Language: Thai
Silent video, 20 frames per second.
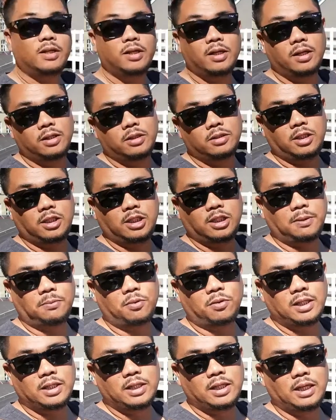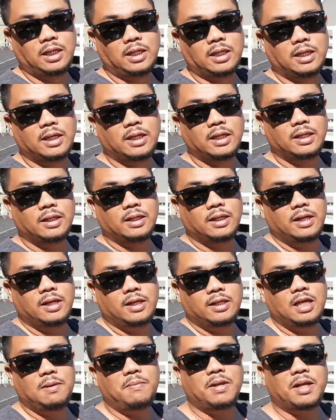46นาทีนะฮะ
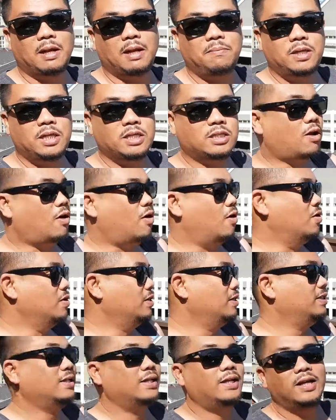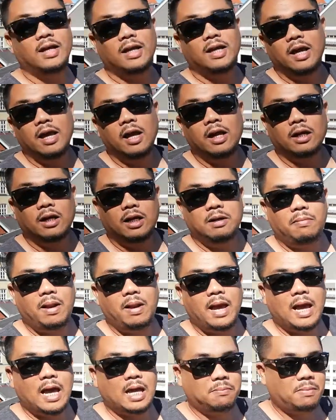นี่เป็นคลิปที่ 2 คลิปแร
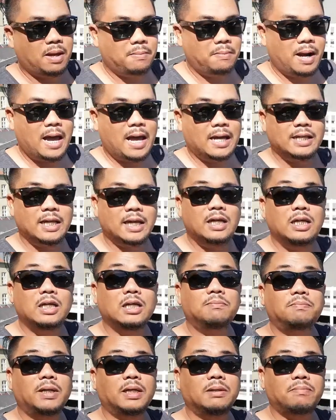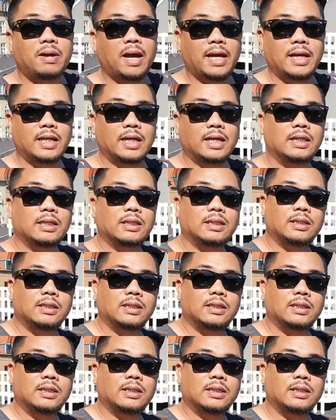กอัดไปพลาดนะฮะลืมเปิดใหม่นะ